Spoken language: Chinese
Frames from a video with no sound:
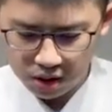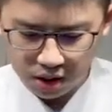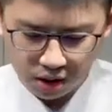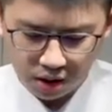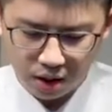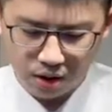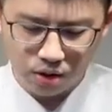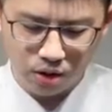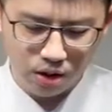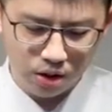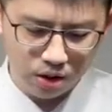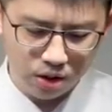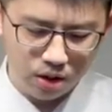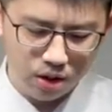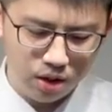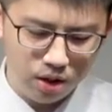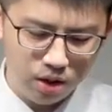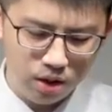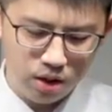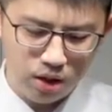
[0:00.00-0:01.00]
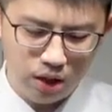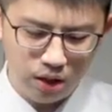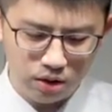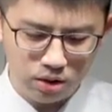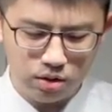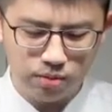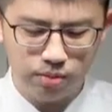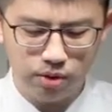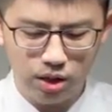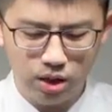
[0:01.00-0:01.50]
那到底要
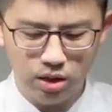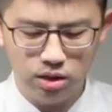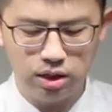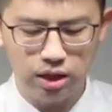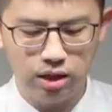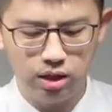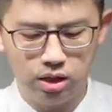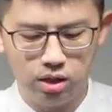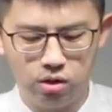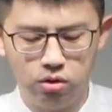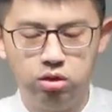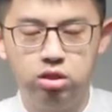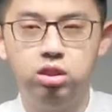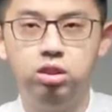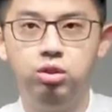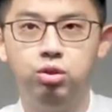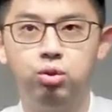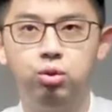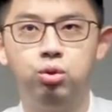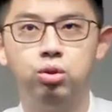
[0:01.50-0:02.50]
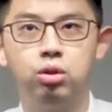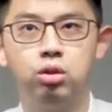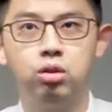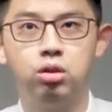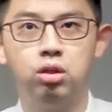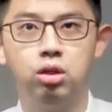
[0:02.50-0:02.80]
怎么样才能够进去哈？